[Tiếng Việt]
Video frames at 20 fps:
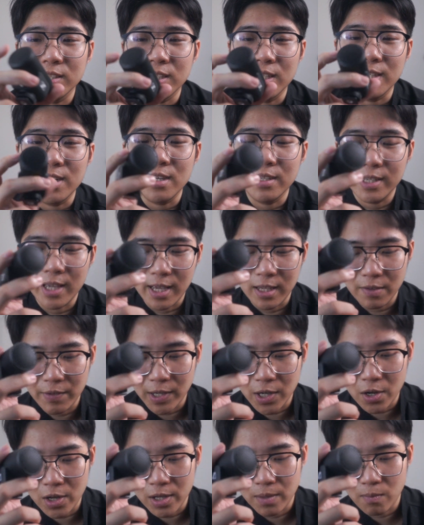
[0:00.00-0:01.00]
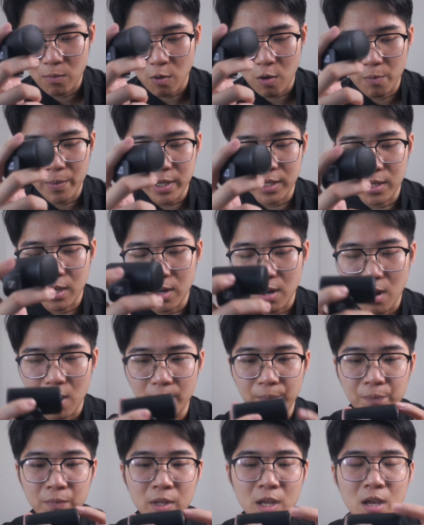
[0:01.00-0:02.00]
chỉ đơn giản như vậy thôi một con mic nhỏ
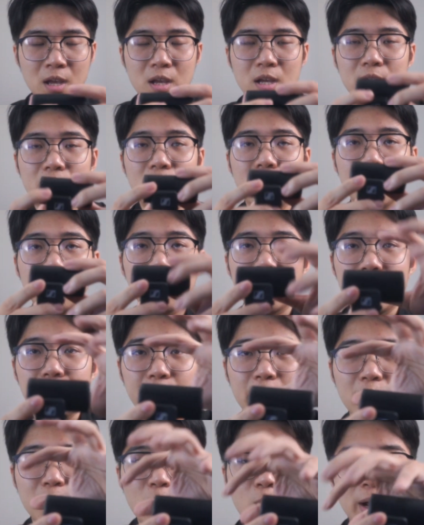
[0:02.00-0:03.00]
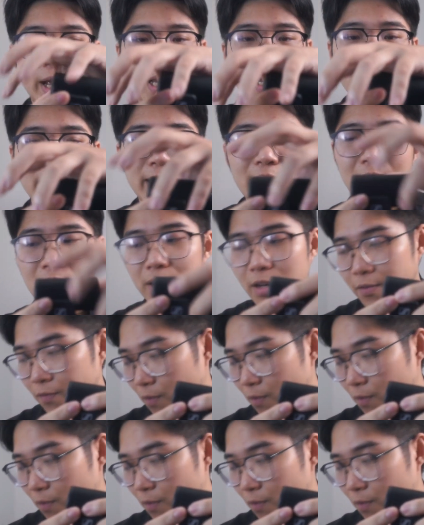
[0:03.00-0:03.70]
gọn nó có kèm theo một cái deck cắt để